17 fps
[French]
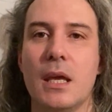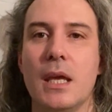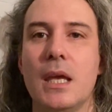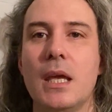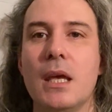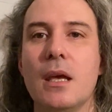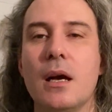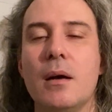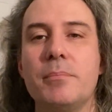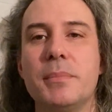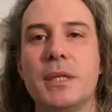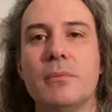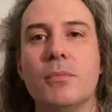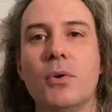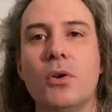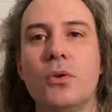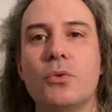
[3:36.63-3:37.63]
Et
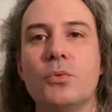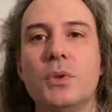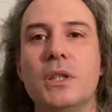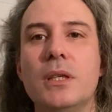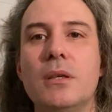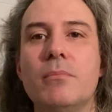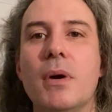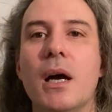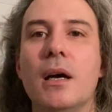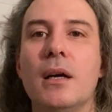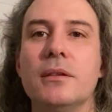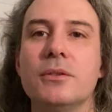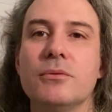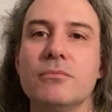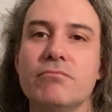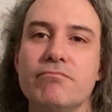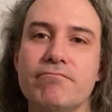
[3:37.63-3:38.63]
rapidement, on lui dit, bah,
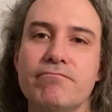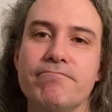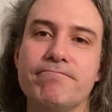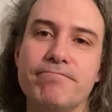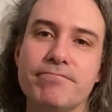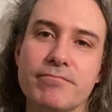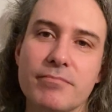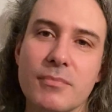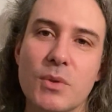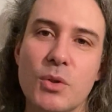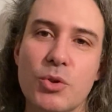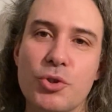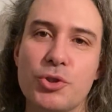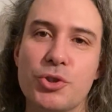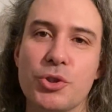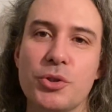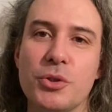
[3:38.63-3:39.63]
hmm,
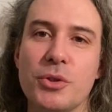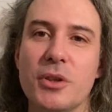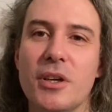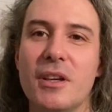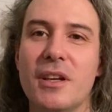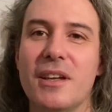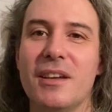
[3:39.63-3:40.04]
le jeu,